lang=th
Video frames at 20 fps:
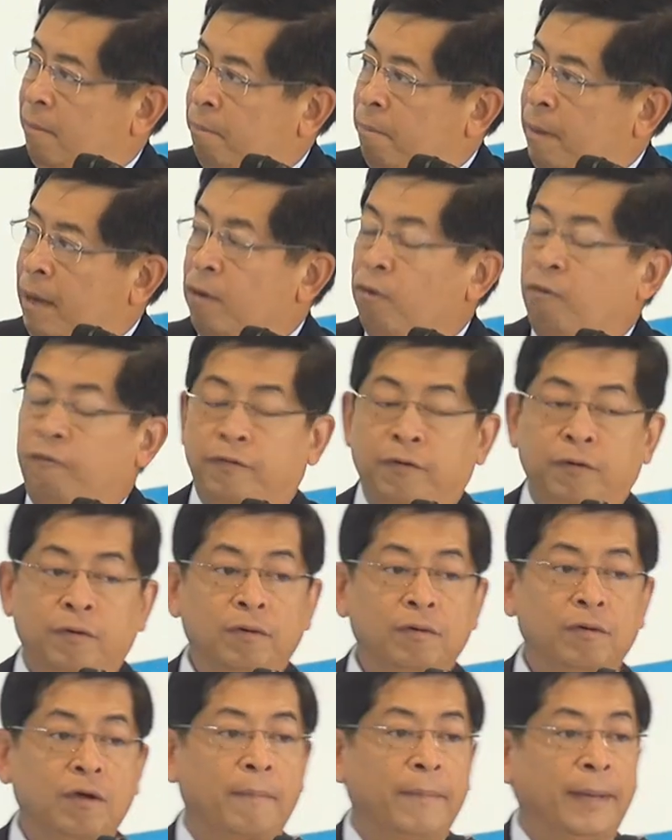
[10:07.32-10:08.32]
ไบโอฟิว
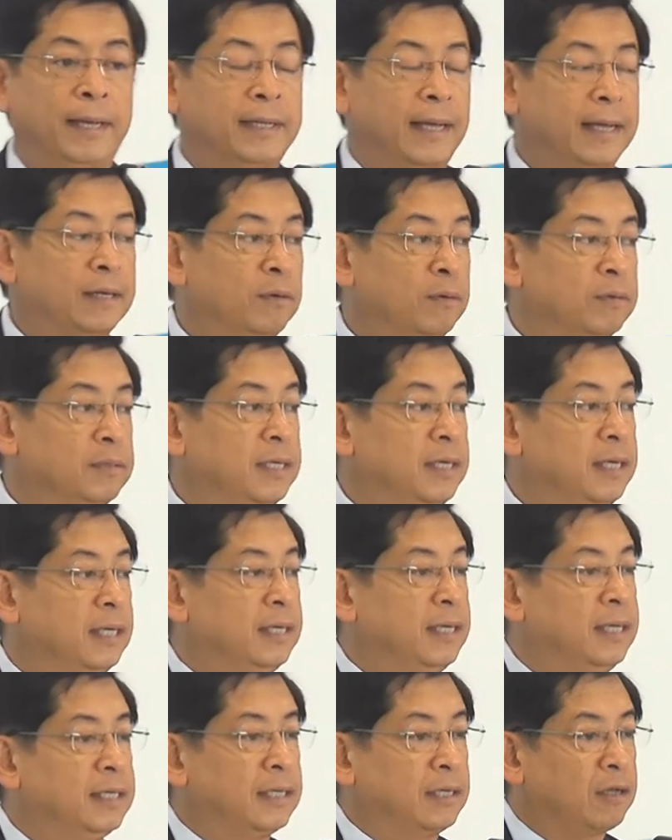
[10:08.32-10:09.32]
ก็เป็นเทคโนโลยี
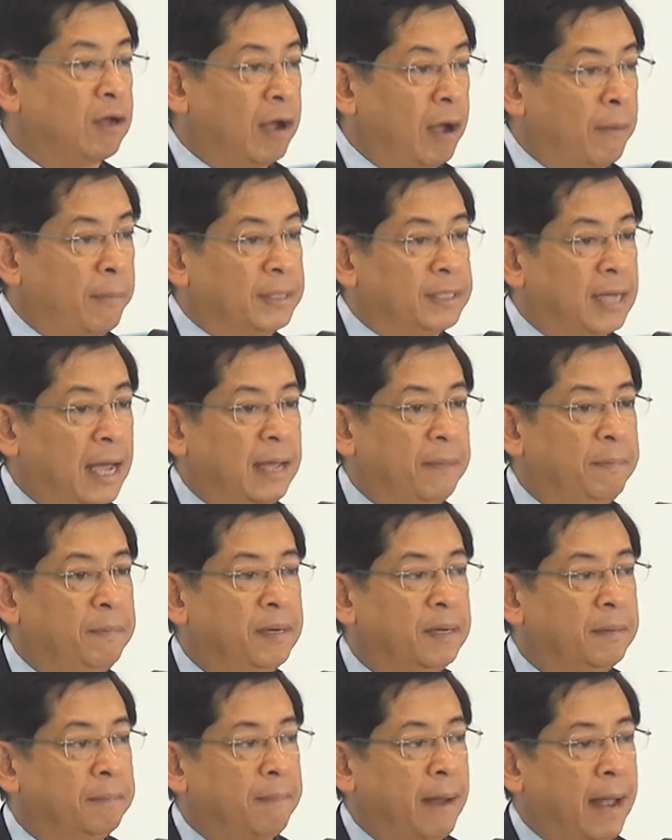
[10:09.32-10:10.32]
ที่จะต้องเอามาใช้
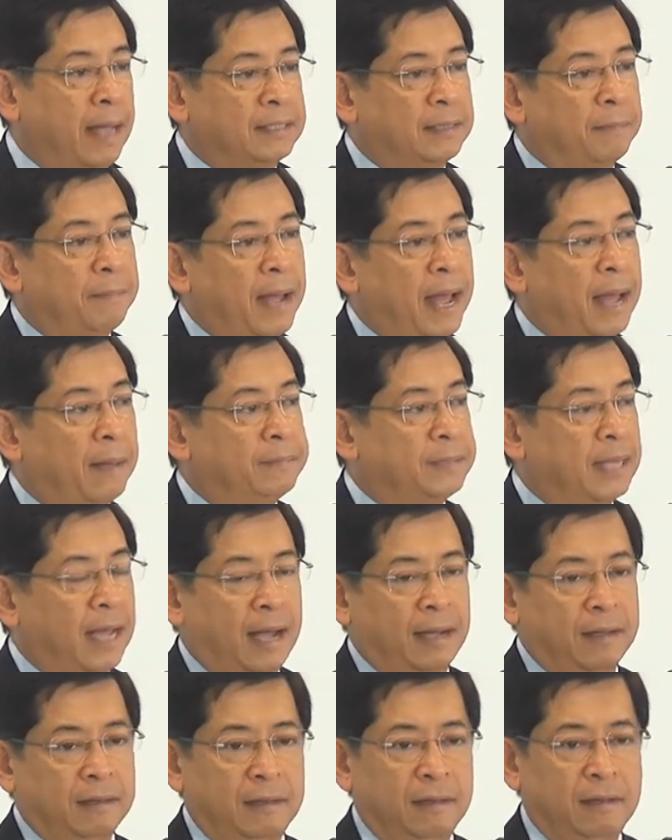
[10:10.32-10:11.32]
เพื่อแปลสภาพ
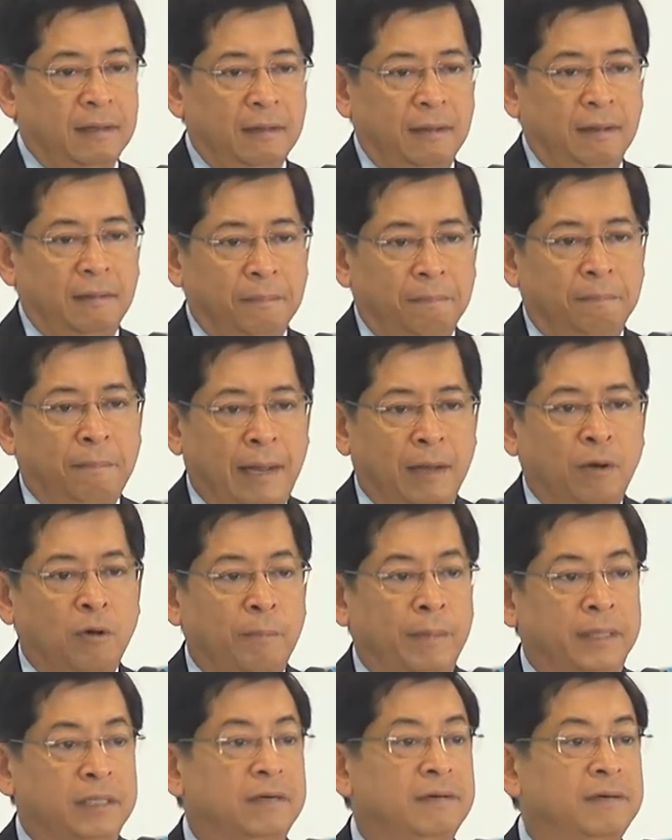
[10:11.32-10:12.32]
จากไบโอ
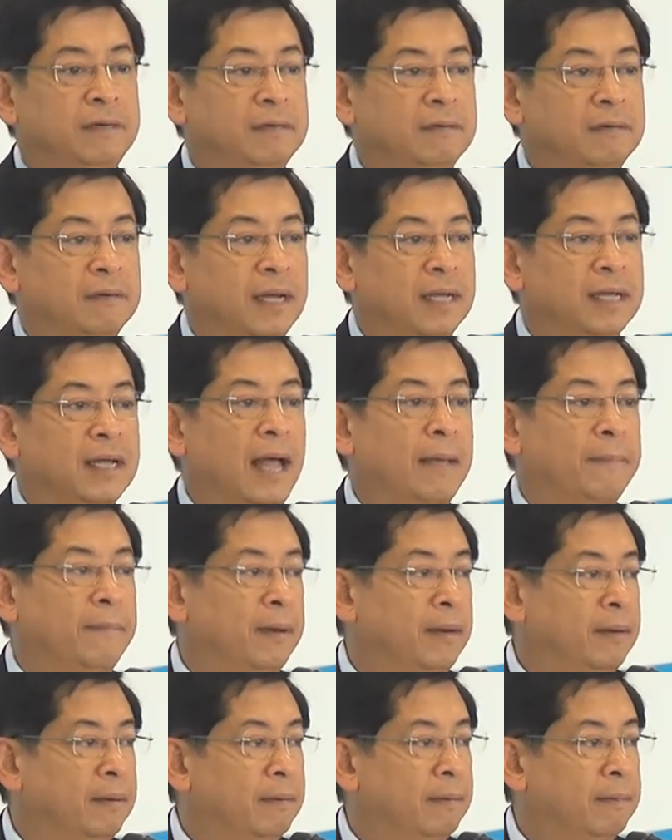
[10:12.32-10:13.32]
แมทเทอเรียลให้กลาย
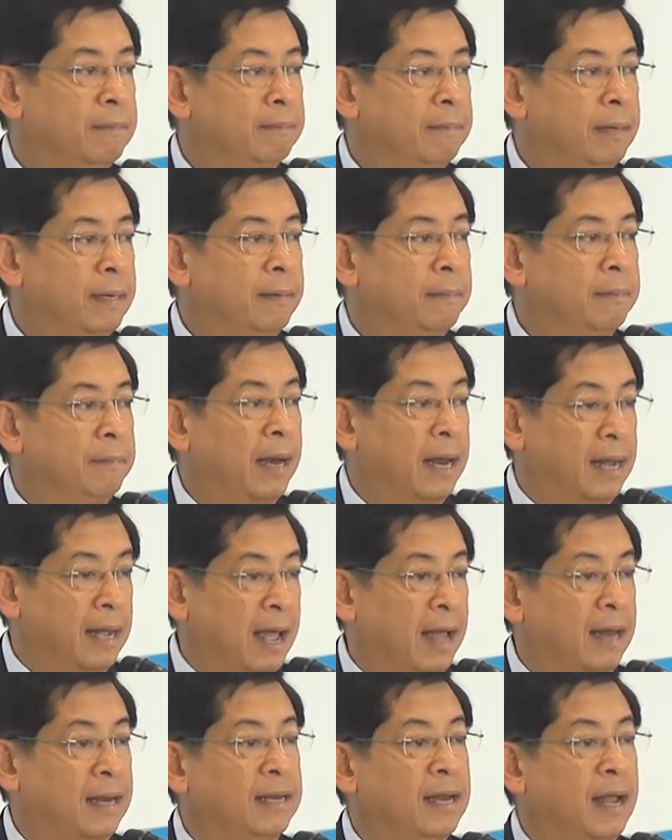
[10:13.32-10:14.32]
เป็นเป็นพลัง
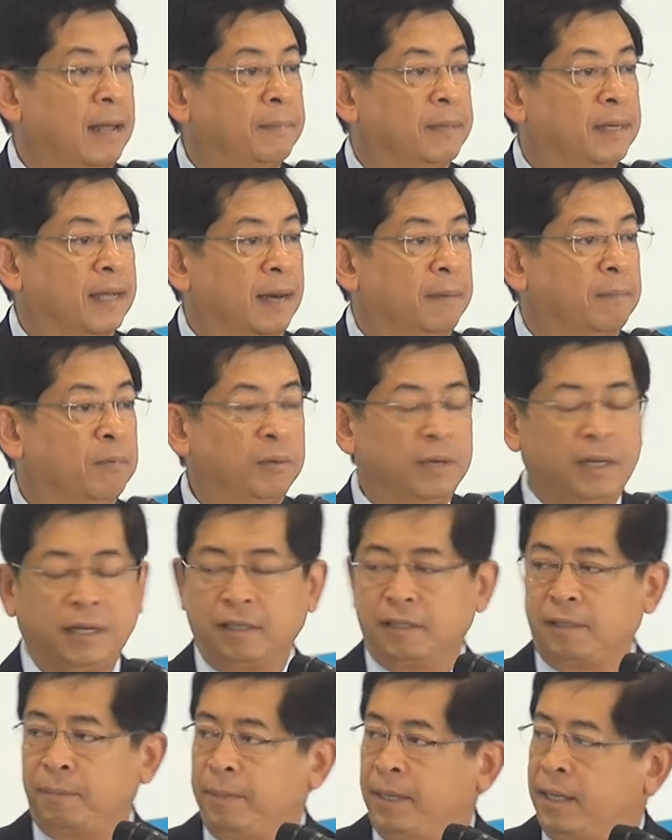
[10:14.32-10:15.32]
งานให้ได้เหมือนกัน พวกนี้
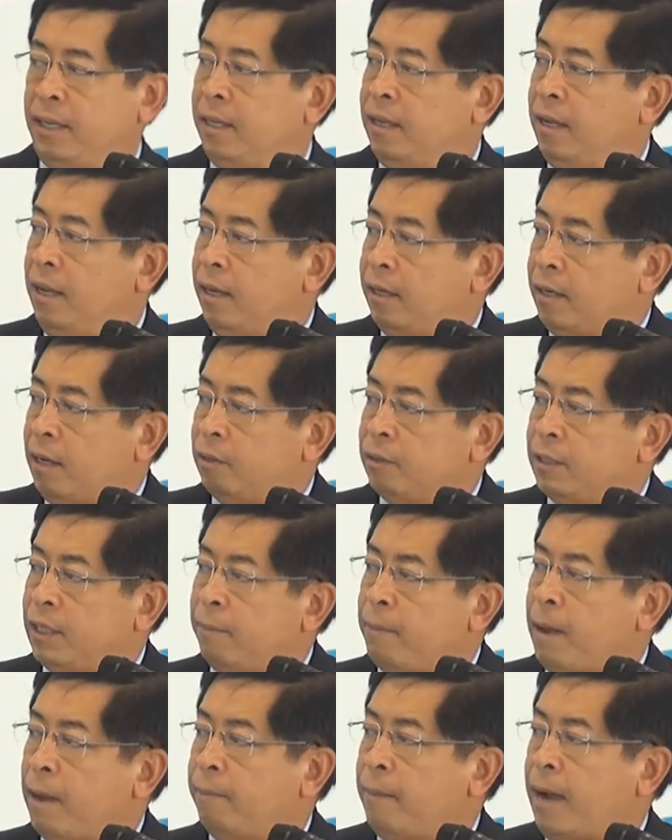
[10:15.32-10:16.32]
ก็จะมีเทคโนโล
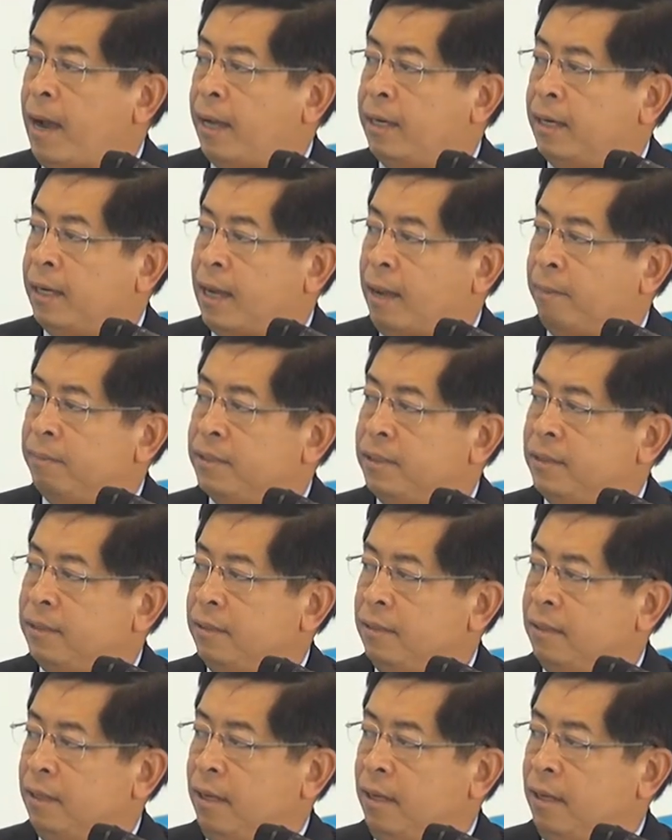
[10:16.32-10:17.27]
ยีมากมายนะครับ ซึ่ง